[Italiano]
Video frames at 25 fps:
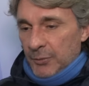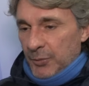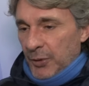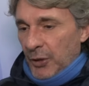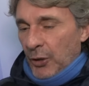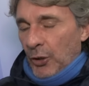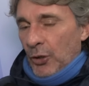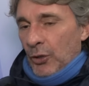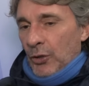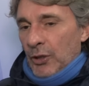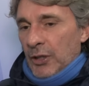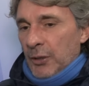
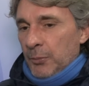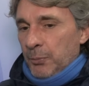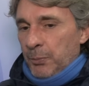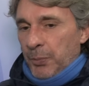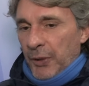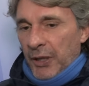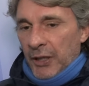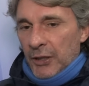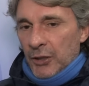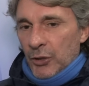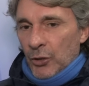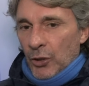Però
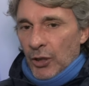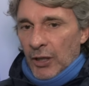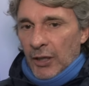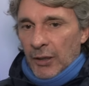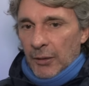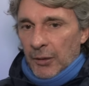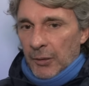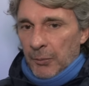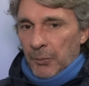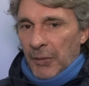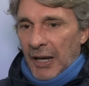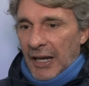l'impegno
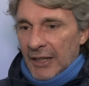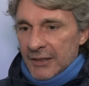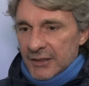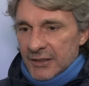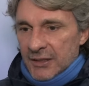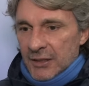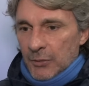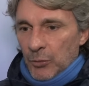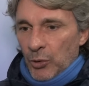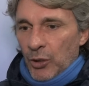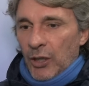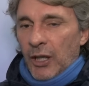è
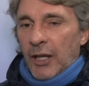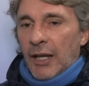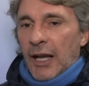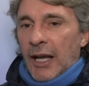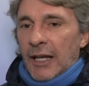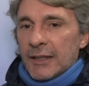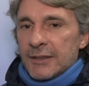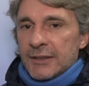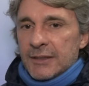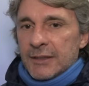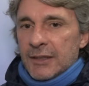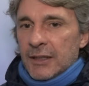massimo, i
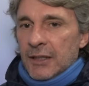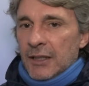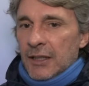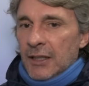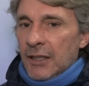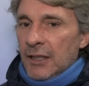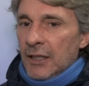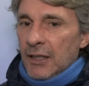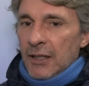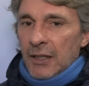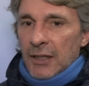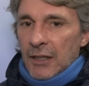ragazzi